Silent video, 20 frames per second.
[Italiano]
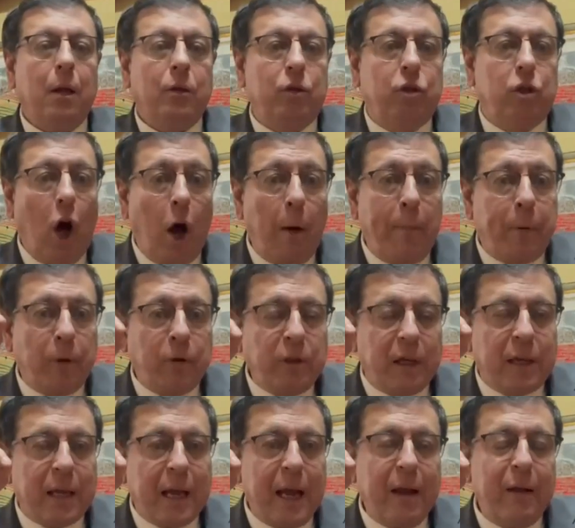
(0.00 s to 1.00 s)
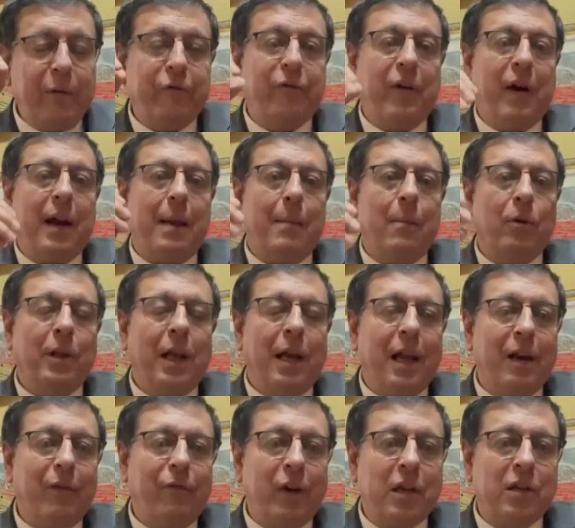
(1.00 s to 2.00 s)
Dopodiché faremo
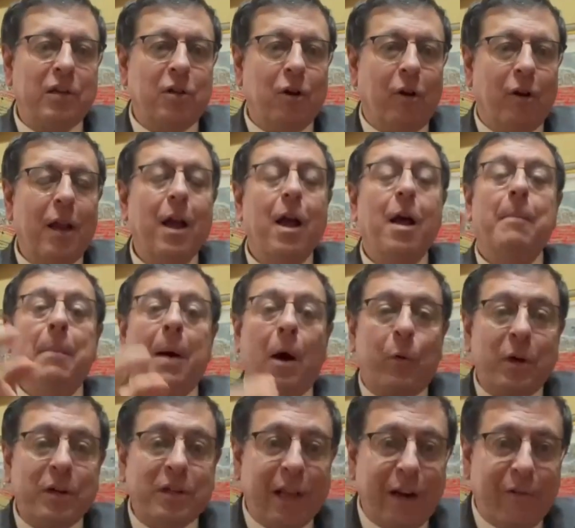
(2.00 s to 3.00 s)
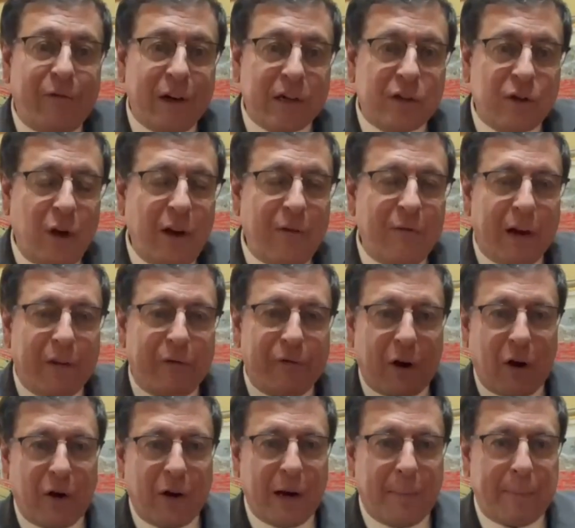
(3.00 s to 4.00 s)
delle riflessioni, ma queste riflessioni ve le
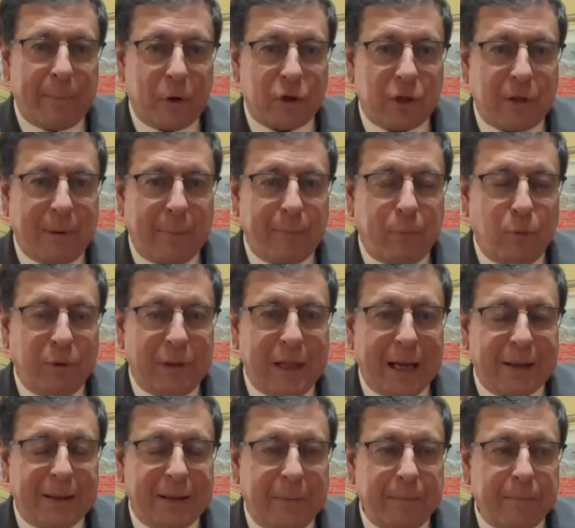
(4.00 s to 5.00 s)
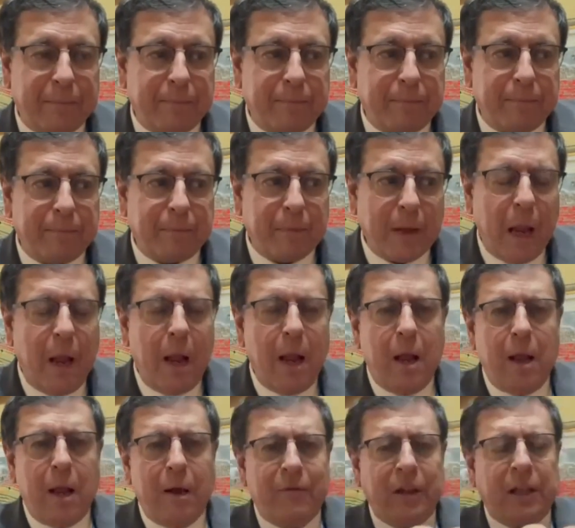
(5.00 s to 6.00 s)
farò nella prossima puntata.
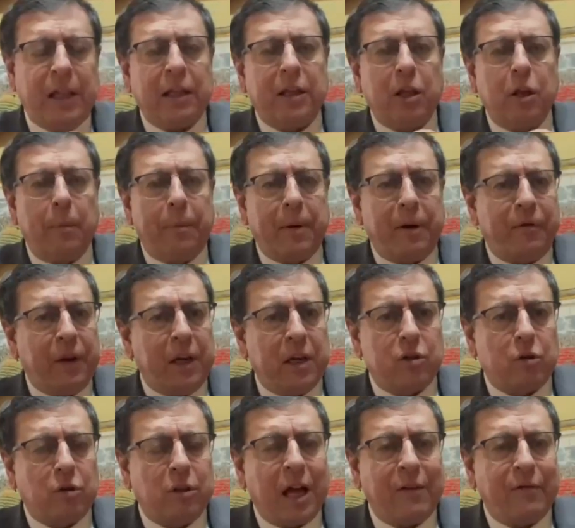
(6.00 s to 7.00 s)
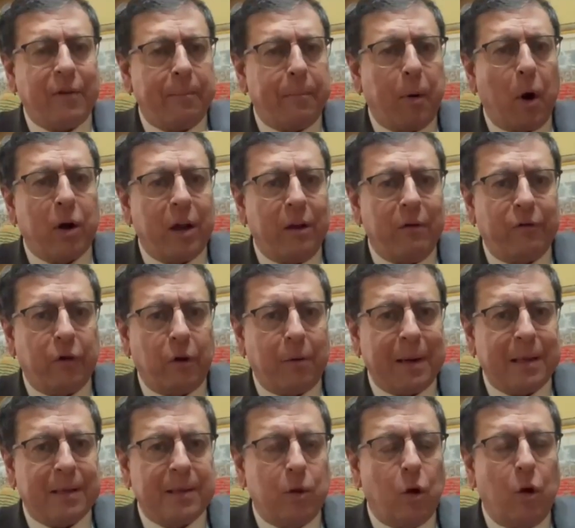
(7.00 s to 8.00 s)
Vedete, io preferisco darvi poche
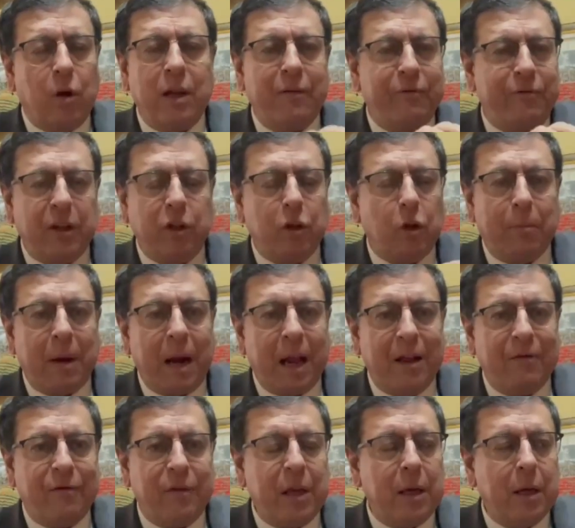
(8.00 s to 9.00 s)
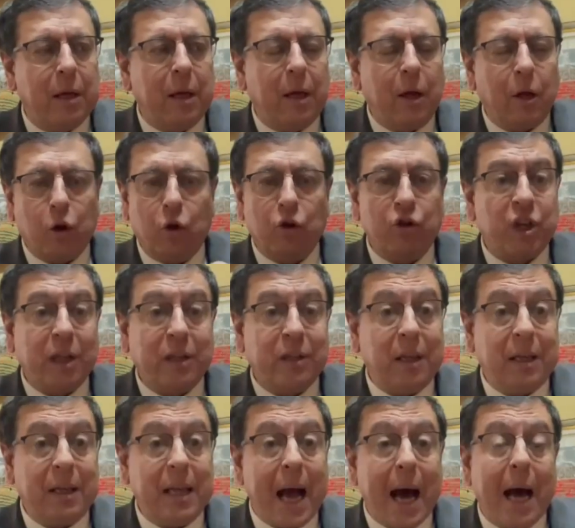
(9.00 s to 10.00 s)
informazioni, video brevi,
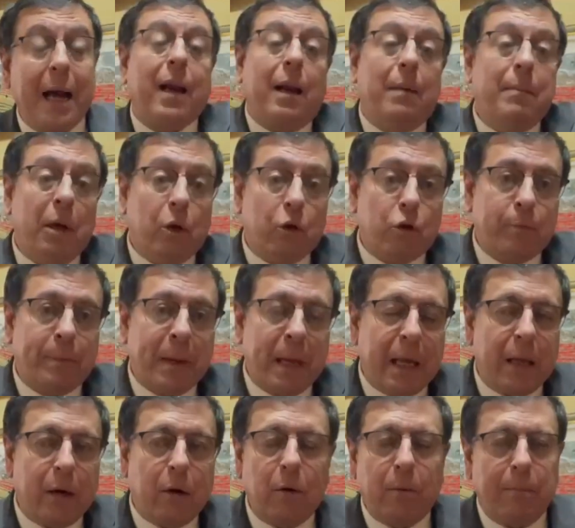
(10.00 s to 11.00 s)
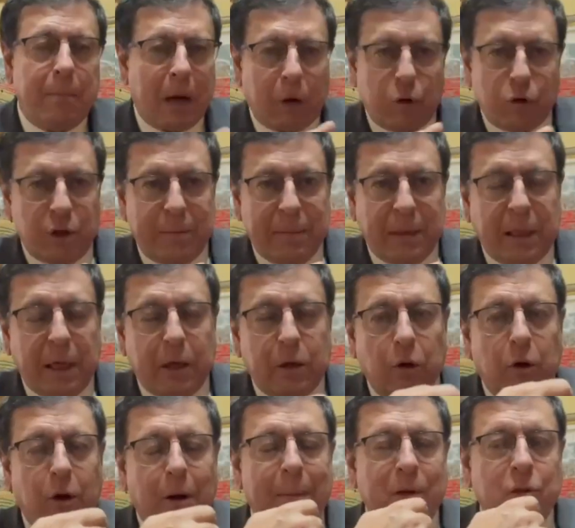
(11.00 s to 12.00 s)
concetti chiari, almeno spero, ma così mi
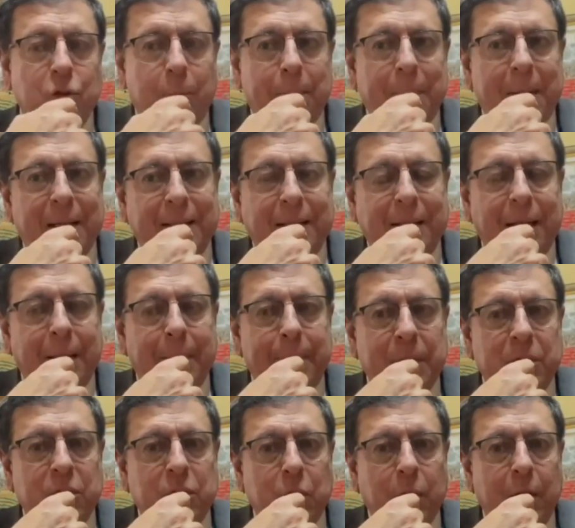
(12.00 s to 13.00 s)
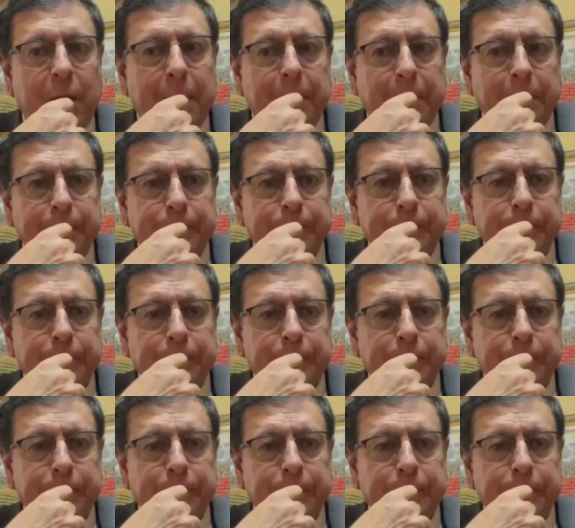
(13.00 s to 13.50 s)
dicono la maggior parte delle persone.